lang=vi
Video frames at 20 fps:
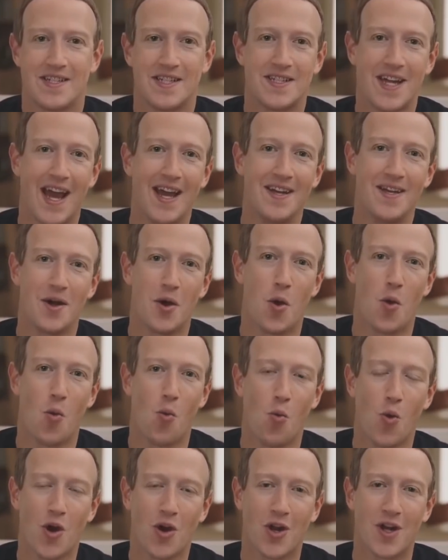Today,
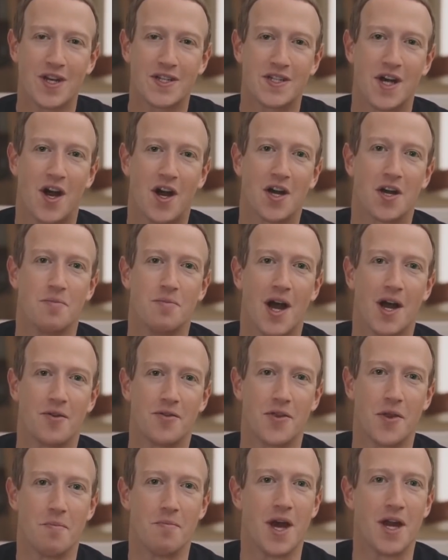we're going to talk
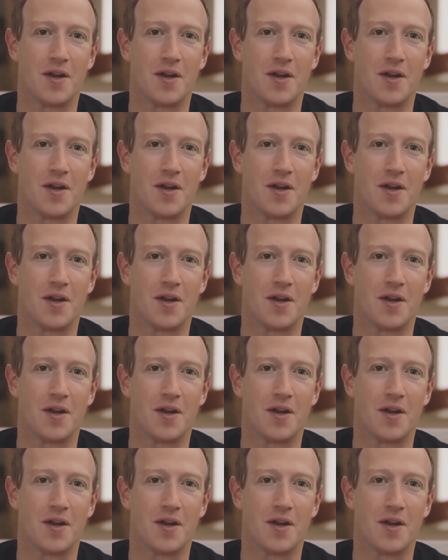about the